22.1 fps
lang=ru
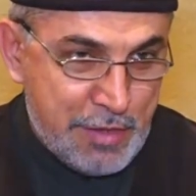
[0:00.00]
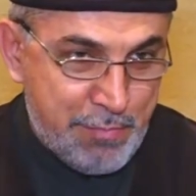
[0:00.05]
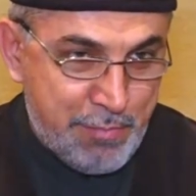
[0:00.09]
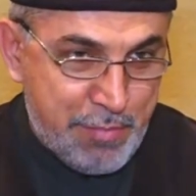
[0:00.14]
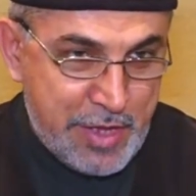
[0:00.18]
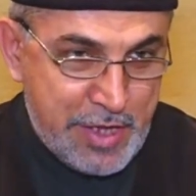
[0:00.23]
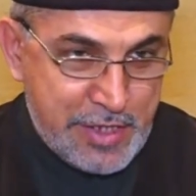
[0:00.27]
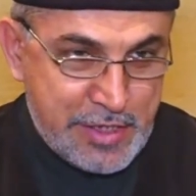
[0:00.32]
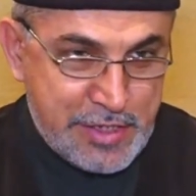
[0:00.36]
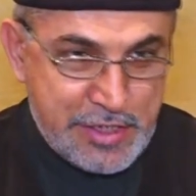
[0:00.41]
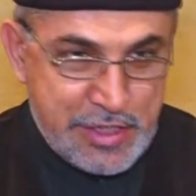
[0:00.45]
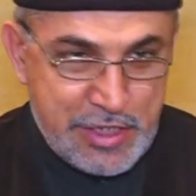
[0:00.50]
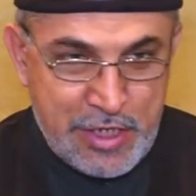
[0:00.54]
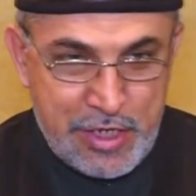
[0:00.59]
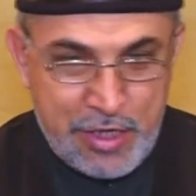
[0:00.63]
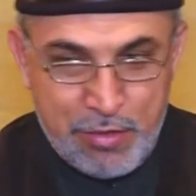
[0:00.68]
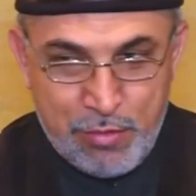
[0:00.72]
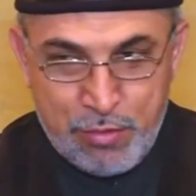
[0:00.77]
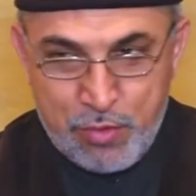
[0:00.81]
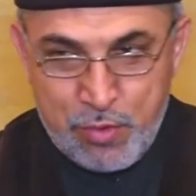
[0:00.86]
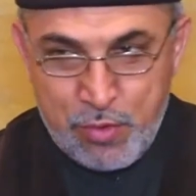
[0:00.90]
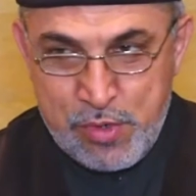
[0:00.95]
Поэтому
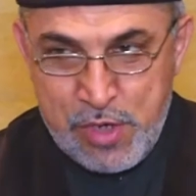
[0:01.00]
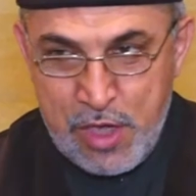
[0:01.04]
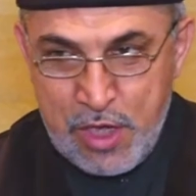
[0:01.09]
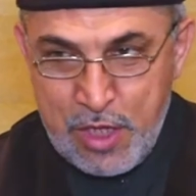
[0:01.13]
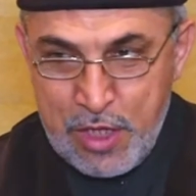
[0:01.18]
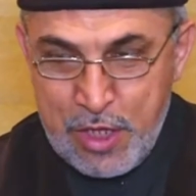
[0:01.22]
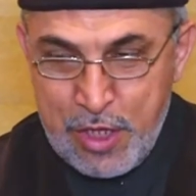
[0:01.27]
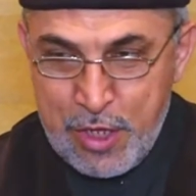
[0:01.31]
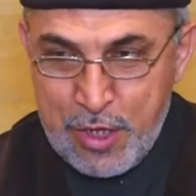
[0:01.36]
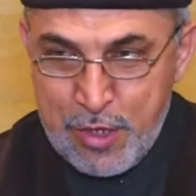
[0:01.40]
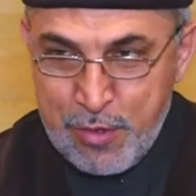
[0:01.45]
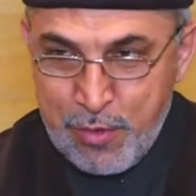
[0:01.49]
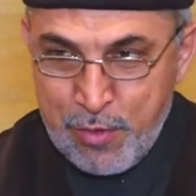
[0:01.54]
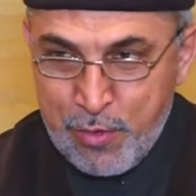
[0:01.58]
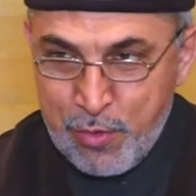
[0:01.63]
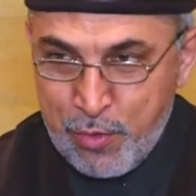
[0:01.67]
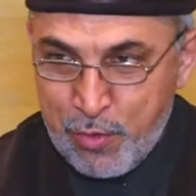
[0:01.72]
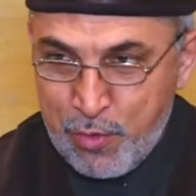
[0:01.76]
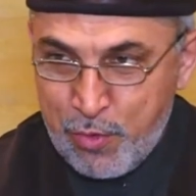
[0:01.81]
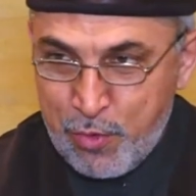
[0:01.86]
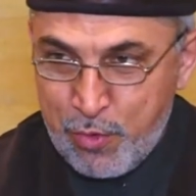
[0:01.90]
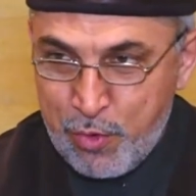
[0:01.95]
люди стали
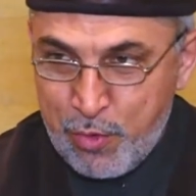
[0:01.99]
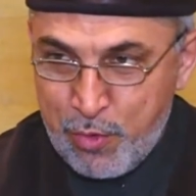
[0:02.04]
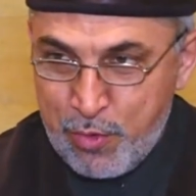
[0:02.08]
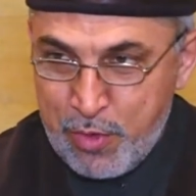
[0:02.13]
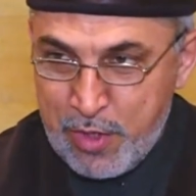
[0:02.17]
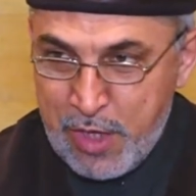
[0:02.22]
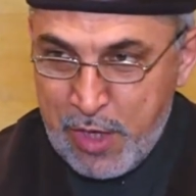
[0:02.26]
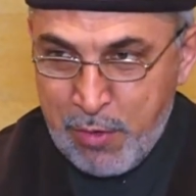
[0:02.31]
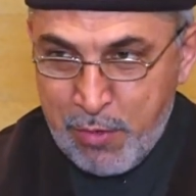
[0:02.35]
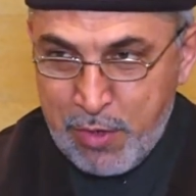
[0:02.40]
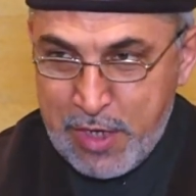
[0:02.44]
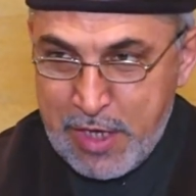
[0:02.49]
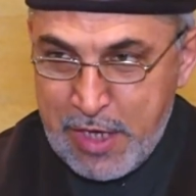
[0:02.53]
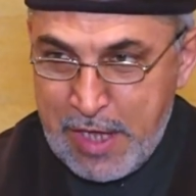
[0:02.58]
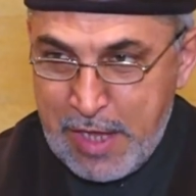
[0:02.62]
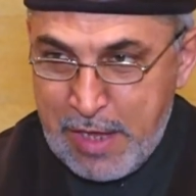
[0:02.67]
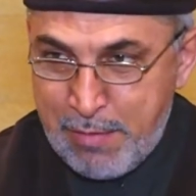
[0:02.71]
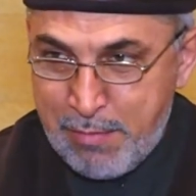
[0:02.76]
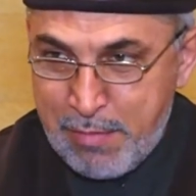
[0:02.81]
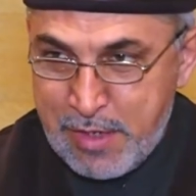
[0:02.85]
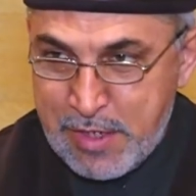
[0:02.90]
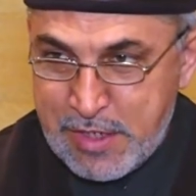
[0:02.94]
подобны
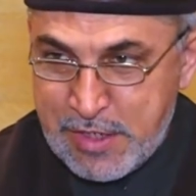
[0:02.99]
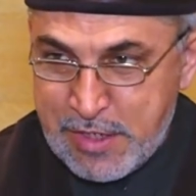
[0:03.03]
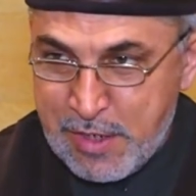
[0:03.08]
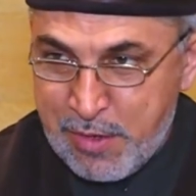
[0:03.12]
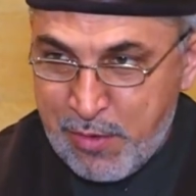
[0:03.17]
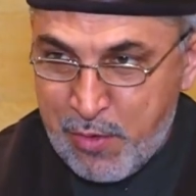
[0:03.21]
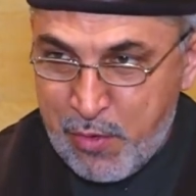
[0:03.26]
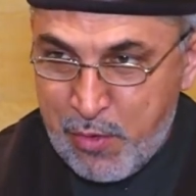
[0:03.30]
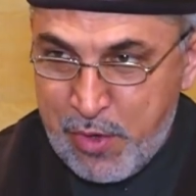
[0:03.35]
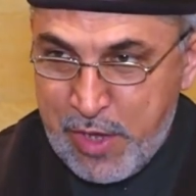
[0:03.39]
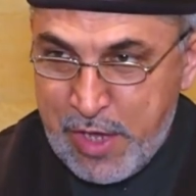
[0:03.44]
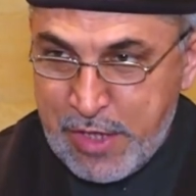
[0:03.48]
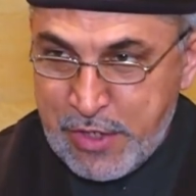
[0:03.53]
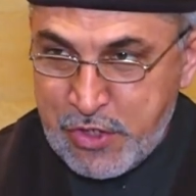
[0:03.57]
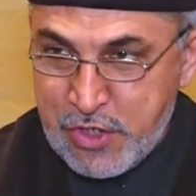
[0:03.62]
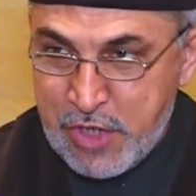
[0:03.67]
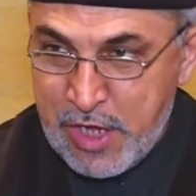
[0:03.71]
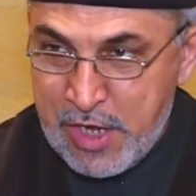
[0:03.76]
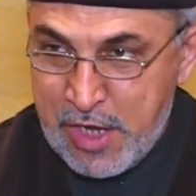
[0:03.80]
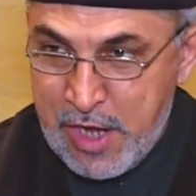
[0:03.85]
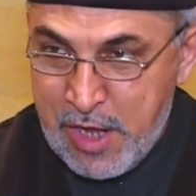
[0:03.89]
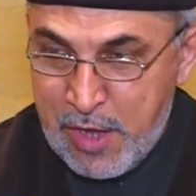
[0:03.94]
наркоманам. Они
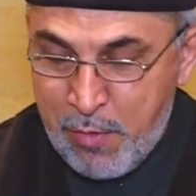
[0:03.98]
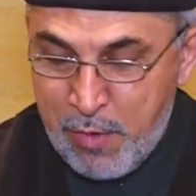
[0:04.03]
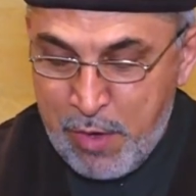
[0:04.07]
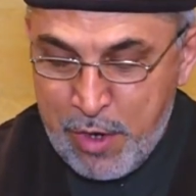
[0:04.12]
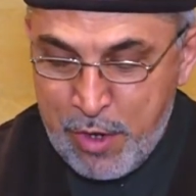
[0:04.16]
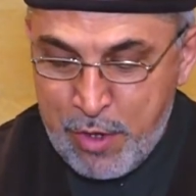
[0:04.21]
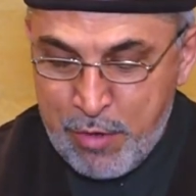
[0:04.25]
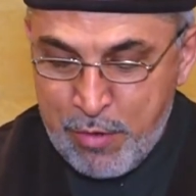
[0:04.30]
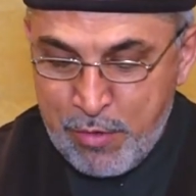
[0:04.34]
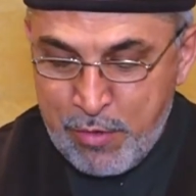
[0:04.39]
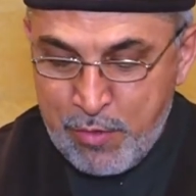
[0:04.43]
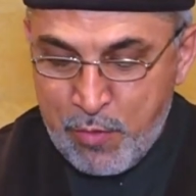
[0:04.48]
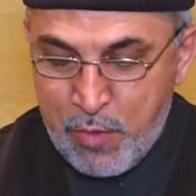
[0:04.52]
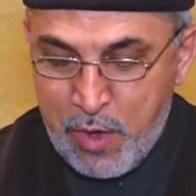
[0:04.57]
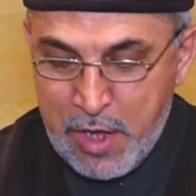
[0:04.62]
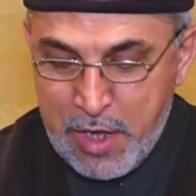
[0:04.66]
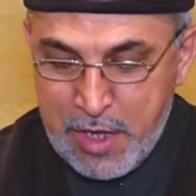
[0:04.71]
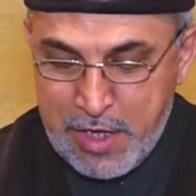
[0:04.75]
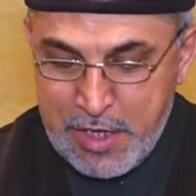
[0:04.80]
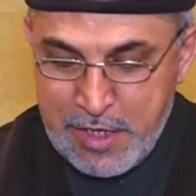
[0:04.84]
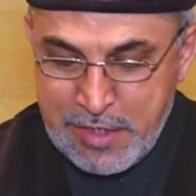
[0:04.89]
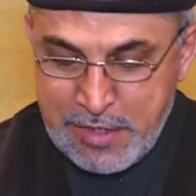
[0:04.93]
ищут средства на
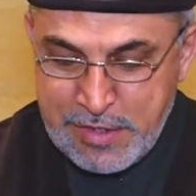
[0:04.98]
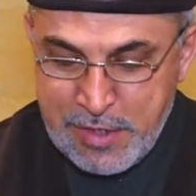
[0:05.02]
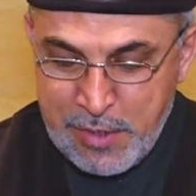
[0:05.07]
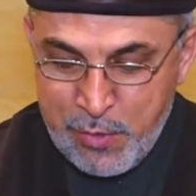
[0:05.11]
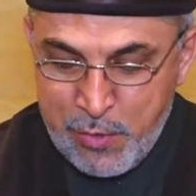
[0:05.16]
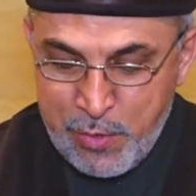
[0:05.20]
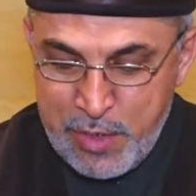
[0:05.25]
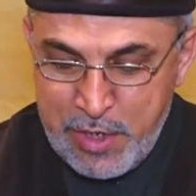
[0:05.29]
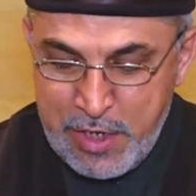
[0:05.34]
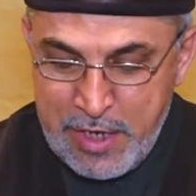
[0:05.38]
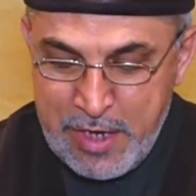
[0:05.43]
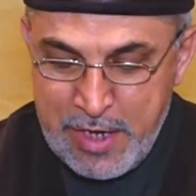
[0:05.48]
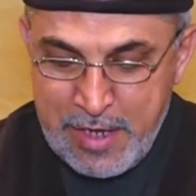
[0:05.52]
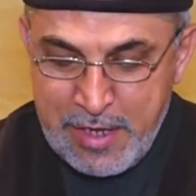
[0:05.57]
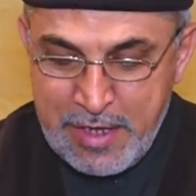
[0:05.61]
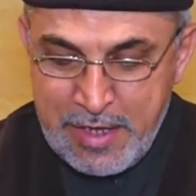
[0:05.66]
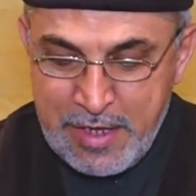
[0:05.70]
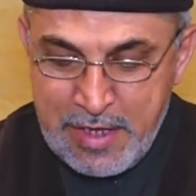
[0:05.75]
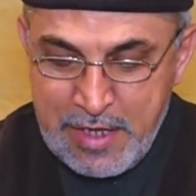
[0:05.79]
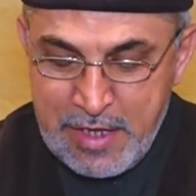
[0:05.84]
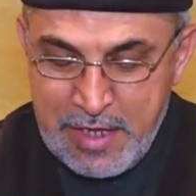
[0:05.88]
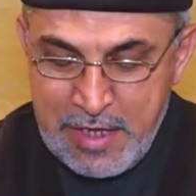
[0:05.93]
жизнь и не смотрят при
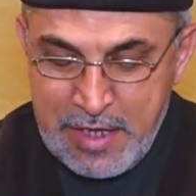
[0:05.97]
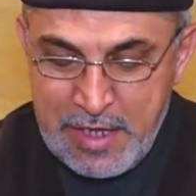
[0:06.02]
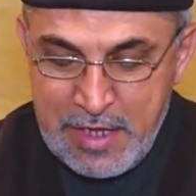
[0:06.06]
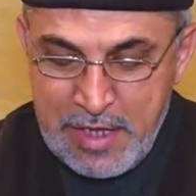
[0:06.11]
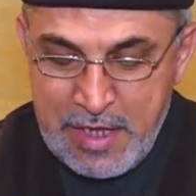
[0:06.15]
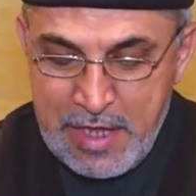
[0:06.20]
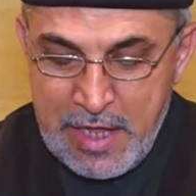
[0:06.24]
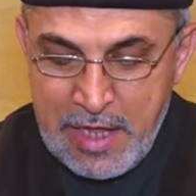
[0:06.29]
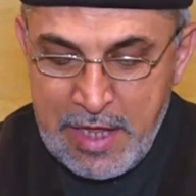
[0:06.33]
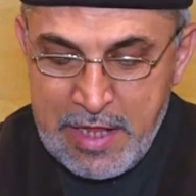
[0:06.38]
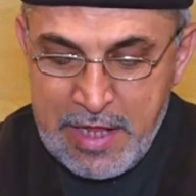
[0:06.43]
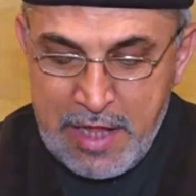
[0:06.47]
этом на то,